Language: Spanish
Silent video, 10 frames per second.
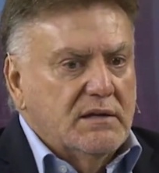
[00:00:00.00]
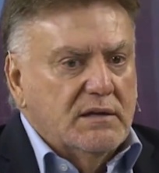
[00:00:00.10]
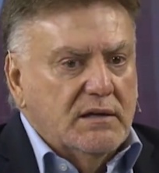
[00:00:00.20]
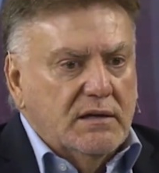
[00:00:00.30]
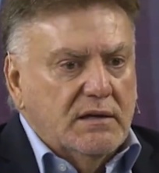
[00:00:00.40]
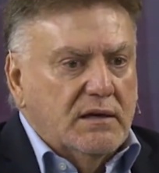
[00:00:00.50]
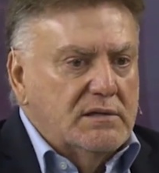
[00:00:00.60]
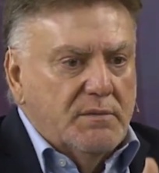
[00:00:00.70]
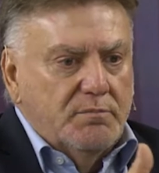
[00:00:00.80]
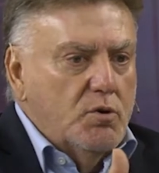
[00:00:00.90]
Eh,
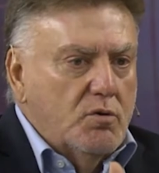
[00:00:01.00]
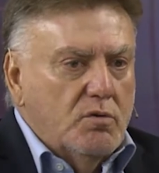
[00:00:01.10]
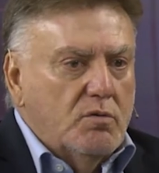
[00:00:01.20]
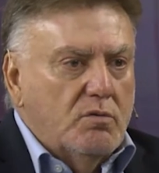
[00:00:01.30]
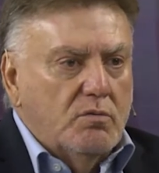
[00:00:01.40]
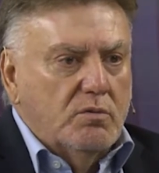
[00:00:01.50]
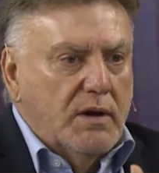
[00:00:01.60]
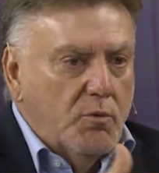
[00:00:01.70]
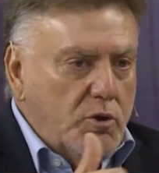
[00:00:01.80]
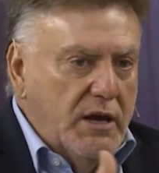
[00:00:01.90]
hace poco
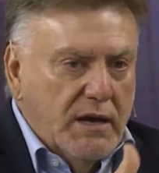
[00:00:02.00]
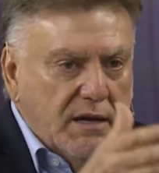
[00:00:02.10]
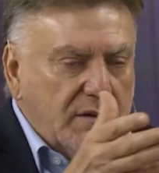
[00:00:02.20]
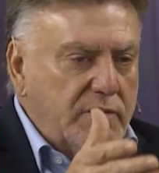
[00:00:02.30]
una bodega